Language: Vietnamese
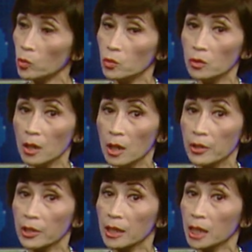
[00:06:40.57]
uống à,
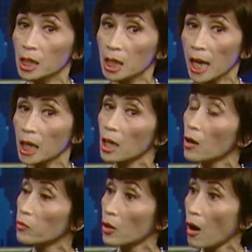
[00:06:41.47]
những cái thức ăn
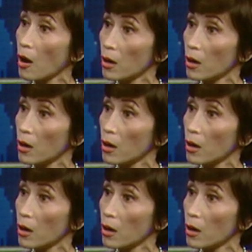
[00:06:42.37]
không có